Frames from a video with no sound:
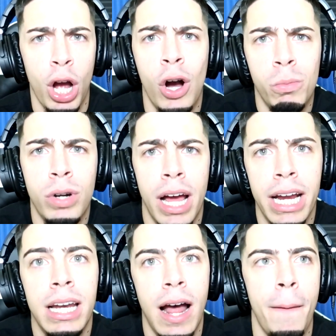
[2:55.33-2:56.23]
Porque es como una
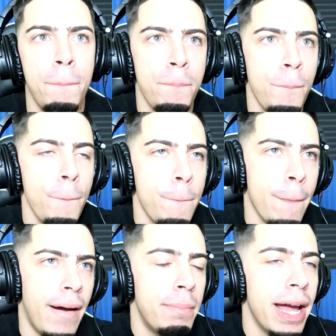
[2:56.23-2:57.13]
isla,
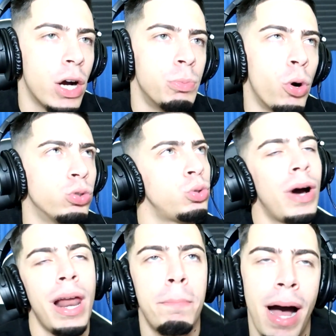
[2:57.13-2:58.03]
ve, como tú
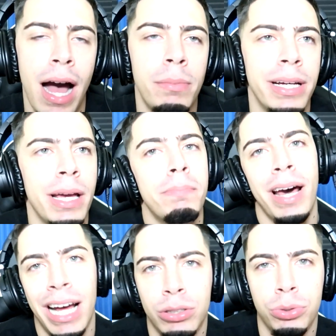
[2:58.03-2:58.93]
vas a las Bahamas y es
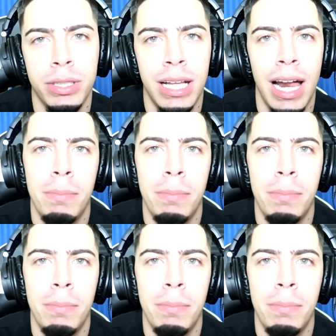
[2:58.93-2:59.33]
barato, ¿verdad?